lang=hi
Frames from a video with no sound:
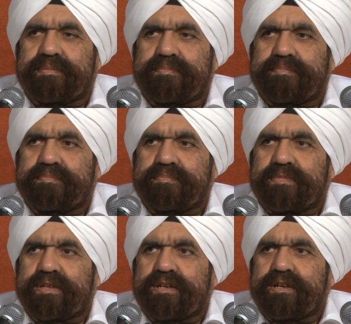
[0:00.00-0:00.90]
हैं
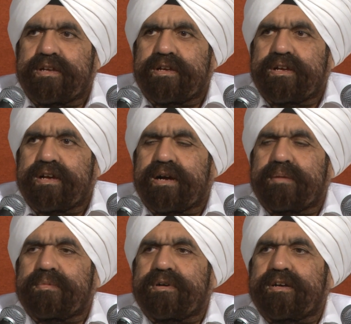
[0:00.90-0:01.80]

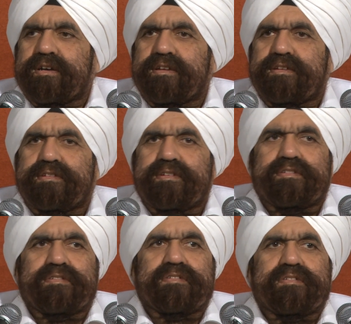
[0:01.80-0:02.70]
हम जिस
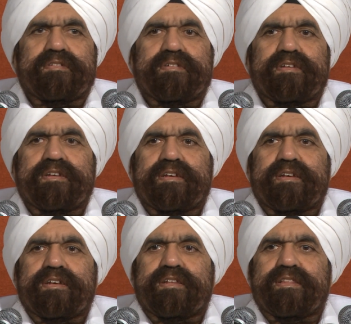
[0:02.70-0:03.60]

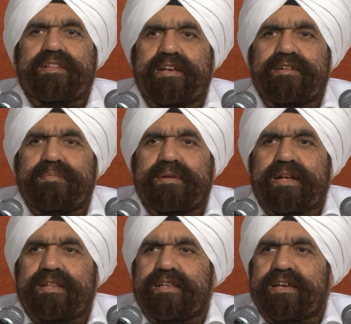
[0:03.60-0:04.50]
देश में
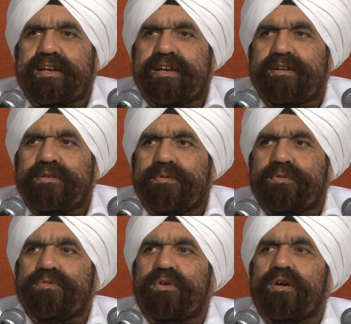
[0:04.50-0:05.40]
रहते हैं
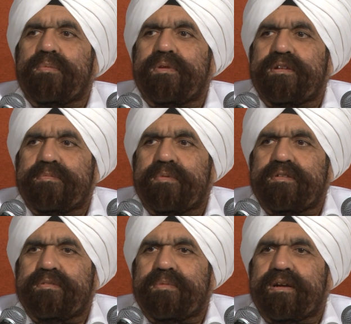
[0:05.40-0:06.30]
उस और भी
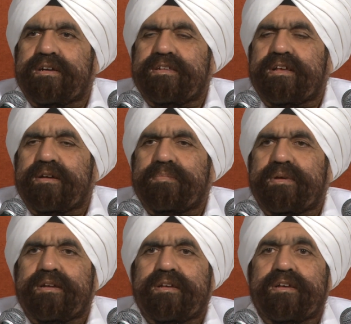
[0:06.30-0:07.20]
रिस्पॉन्सिबिलिटीज़ हैं और
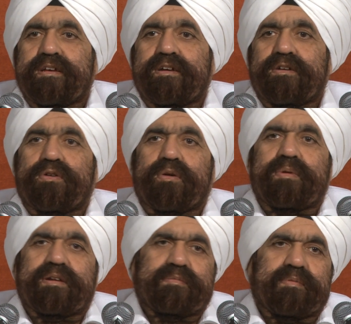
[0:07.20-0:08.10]
फिर
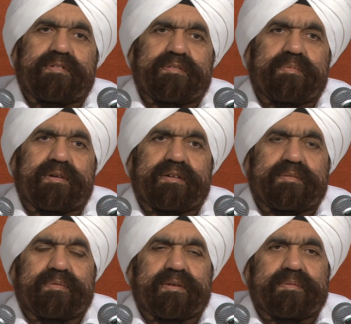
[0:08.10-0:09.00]
ग्लोबल रिस्पॉन्सिबिलिटीज़
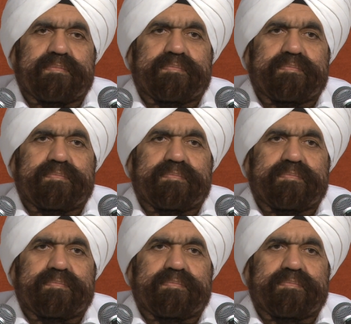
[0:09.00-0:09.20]
भी हैं